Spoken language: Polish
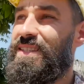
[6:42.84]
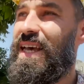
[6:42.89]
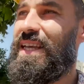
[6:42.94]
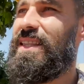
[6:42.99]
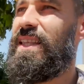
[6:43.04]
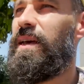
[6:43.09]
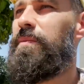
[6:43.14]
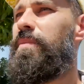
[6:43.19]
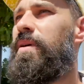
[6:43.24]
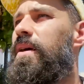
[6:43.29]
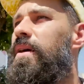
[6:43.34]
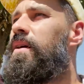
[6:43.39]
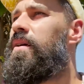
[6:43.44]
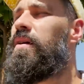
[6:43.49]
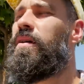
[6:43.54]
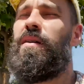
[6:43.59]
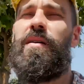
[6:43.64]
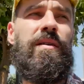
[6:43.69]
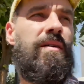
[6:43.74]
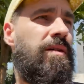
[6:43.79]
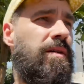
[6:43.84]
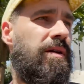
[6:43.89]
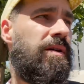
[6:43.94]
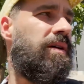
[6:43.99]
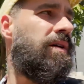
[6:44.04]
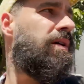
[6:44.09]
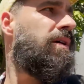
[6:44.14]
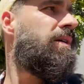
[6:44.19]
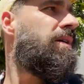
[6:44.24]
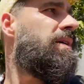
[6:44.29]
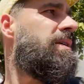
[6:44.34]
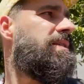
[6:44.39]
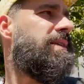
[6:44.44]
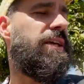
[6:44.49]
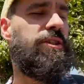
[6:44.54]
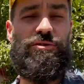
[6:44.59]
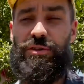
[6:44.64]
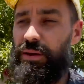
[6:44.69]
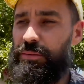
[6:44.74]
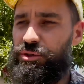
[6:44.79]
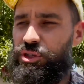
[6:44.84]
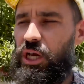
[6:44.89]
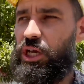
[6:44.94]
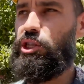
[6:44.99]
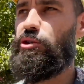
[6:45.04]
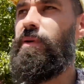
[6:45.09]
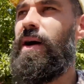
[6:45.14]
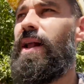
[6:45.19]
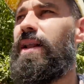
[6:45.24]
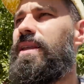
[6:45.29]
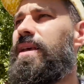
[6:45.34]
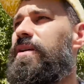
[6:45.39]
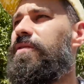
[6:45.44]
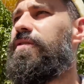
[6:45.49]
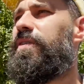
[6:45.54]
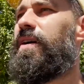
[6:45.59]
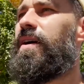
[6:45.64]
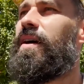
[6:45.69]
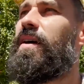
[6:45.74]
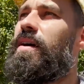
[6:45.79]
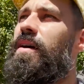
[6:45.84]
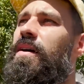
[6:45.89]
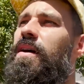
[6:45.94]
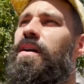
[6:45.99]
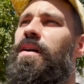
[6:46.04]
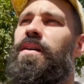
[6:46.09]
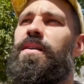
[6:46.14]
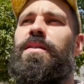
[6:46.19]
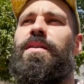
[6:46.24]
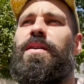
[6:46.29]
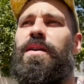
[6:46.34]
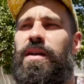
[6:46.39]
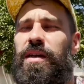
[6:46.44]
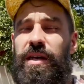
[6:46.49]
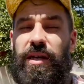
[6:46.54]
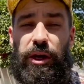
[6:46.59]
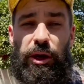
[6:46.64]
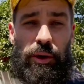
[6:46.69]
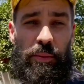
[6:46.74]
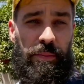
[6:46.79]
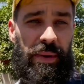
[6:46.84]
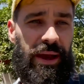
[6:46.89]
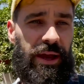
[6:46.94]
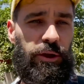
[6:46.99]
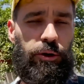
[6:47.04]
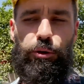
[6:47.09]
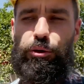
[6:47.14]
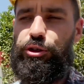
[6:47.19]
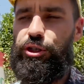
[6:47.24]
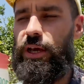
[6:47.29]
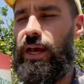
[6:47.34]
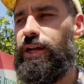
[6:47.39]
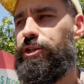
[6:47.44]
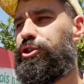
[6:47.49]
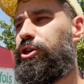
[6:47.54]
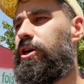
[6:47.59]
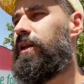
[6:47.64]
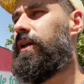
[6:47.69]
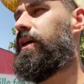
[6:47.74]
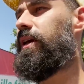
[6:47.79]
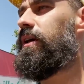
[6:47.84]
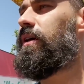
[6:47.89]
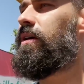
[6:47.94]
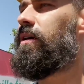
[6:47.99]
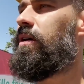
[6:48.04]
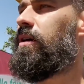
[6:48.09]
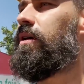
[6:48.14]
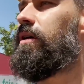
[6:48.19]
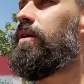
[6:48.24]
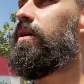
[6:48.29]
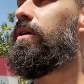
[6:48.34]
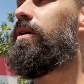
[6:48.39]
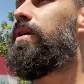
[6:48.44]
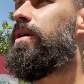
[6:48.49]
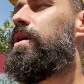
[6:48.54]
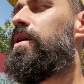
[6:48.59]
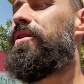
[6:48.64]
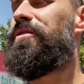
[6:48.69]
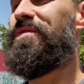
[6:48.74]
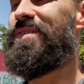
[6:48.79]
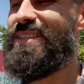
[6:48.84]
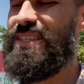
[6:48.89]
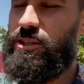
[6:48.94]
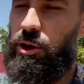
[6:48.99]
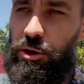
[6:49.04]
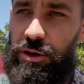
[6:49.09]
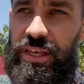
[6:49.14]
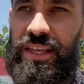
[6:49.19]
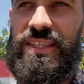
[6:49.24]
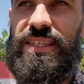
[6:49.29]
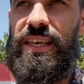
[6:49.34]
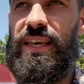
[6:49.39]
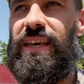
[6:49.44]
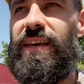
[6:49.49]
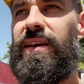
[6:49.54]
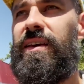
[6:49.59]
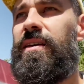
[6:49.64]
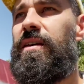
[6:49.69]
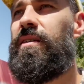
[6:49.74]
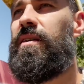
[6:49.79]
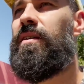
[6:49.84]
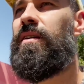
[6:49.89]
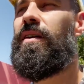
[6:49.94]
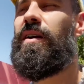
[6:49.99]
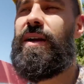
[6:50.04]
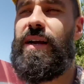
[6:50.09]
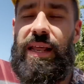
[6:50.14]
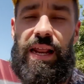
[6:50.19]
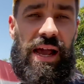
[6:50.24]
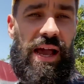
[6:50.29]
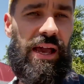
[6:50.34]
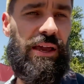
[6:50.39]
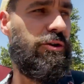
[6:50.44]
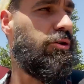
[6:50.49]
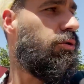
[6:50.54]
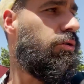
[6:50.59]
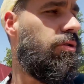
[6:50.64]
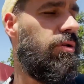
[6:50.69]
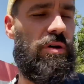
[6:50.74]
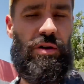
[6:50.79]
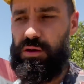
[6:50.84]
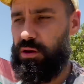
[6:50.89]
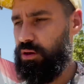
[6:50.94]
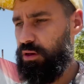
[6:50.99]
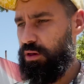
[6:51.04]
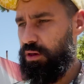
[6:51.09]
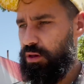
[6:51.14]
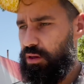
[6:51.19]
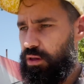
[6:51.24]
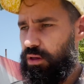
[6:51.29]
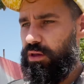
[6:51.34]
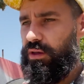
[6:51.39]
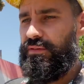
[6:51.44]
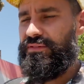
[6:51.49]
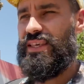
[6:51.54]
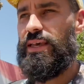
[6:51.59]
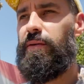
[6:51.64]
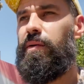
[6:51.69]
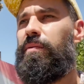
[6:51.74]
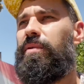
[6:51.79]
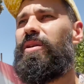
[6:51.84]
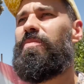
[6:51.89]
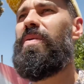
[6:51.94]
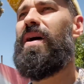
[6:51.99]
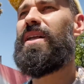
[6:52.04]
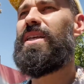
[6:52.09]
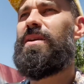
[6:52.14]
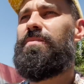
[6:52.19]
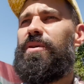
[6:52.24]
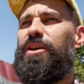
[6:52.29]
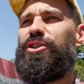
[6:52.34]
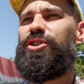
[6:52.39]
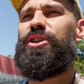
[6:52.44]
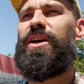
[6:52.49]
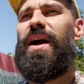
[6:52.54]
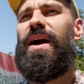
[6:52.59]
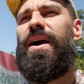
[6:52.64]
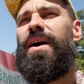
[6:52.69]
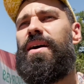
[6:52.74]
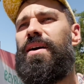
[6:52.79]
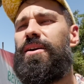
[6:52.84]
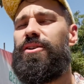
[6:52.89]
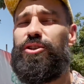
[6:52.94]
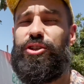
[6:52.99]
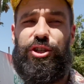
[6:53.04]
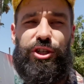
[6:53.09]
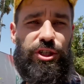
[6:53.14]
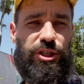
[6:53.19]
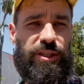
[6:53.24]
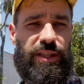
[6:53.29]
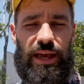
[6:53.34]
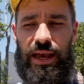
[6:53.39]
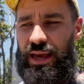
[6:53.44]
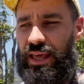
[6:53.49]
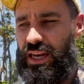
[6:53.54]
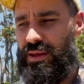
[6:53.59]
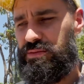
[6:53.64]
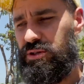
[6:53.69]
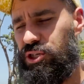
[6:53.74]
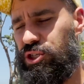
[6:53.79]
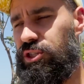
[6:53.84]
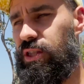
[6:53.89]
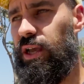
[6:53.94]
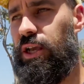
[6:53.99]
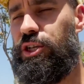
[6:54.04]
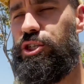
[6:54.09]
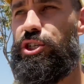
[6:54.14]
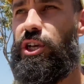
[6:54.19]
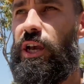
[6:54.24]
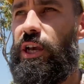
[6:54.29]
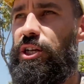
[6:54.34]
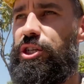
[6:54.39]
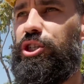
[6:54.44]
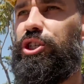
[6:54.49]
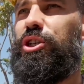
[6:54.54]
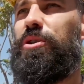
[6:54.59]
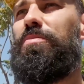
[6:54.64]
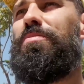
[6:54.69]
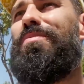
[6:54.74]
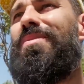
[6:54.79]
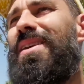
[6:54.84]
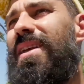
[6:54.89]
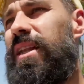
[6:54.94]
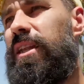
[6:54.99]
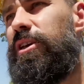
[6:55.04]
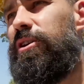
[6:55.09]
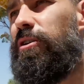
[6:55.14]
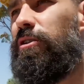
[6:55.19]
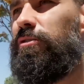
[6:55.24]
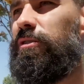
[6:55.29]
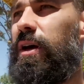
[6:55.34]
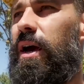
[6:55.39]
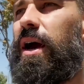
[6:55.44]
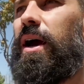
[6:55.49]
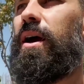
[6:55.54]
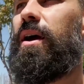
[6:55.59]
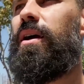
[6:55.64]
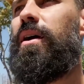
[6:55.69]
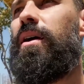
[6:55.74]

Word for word: Zatem znajdujemy się aktualnie w Bejrucie, czyli w stolicy kraju. W samym Libanie mieszka 4,6 miliona